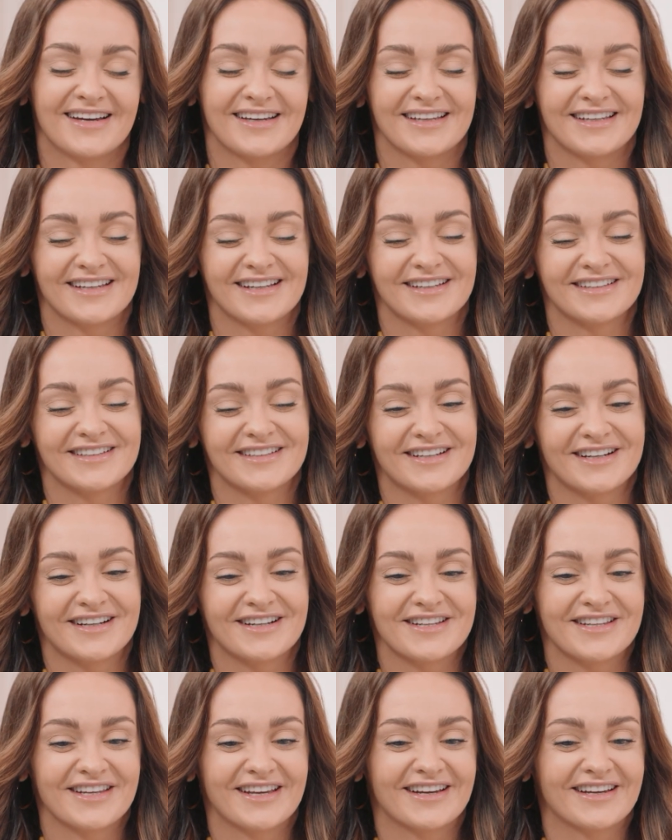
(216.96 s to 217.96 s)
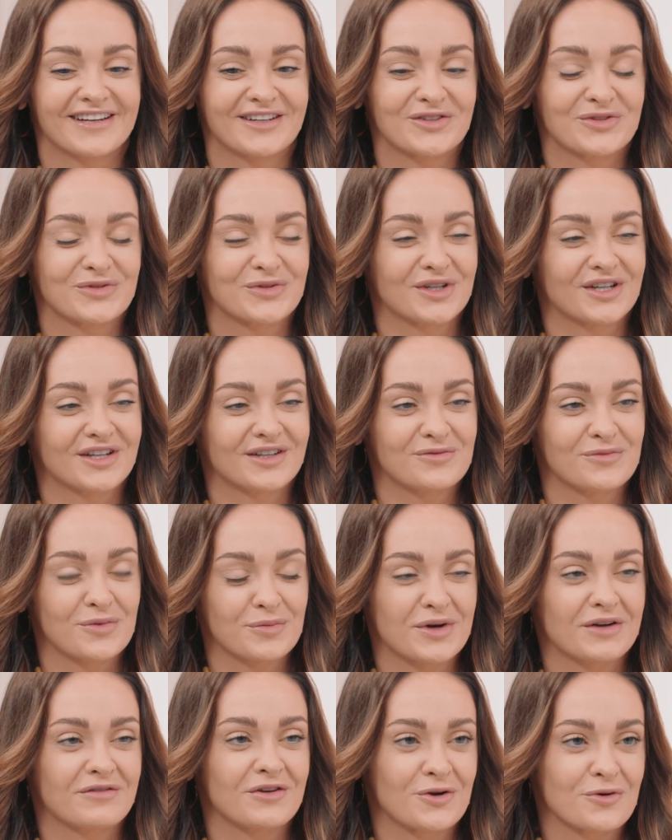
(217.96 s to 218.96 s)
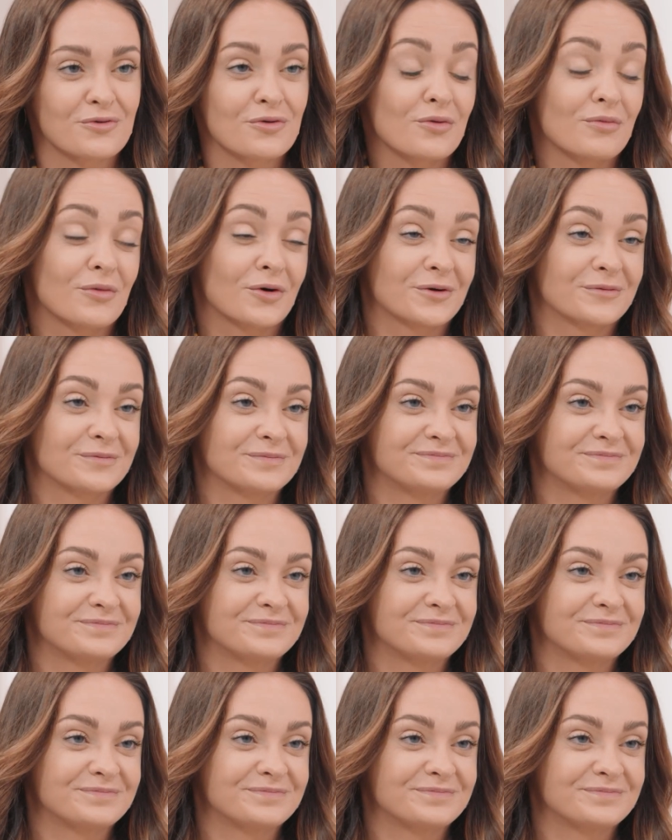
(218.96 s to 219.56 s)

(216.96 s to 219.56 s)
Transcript: i generalnie, które poprawiają humor.